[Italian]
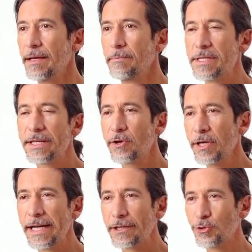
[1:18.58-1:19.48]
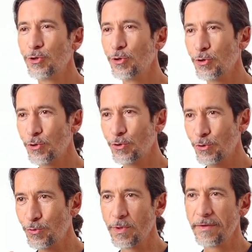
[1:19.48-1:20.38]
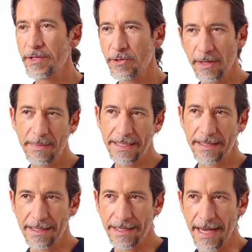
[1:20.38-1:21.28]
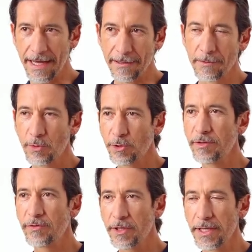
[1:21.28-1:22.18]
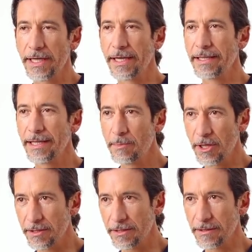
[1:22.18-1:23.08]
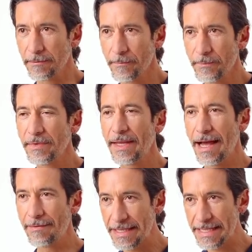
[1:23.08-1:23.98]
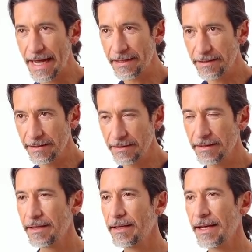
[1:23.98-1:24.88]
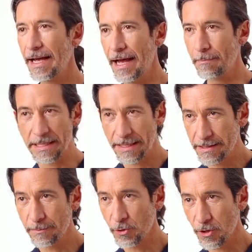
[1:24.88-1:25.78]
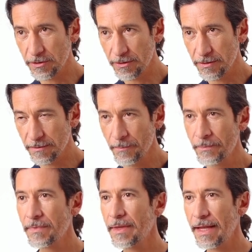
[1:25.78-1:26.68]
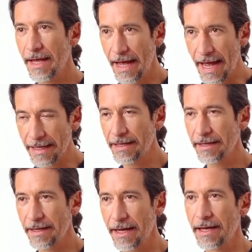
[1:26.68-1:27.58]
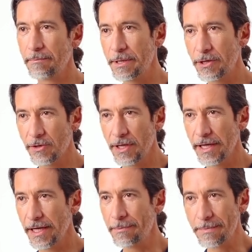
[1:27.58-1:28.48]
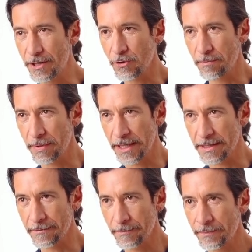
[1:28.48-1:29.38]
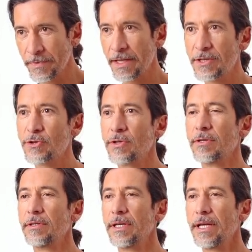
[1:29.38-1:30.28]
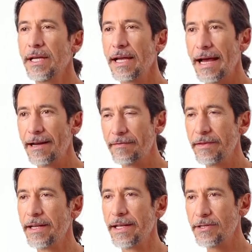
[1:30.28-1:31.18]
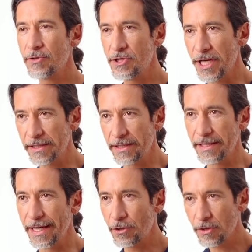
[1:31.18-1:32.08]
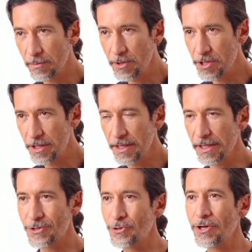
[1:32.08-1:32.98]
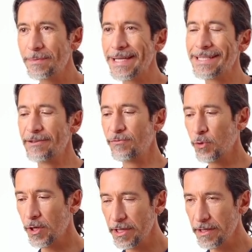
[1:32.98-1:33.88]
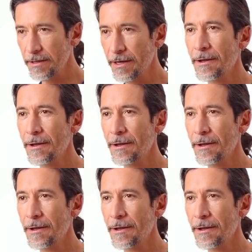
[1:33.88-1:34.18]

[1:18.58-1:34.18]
Mr. Call è nato con una visione abbastanza chiara, quello di fornire dei bot avanzati a bassissimo costo anche a piccole e micro imprese, che sono alla fine i soggetti economici che sono rimasti fuori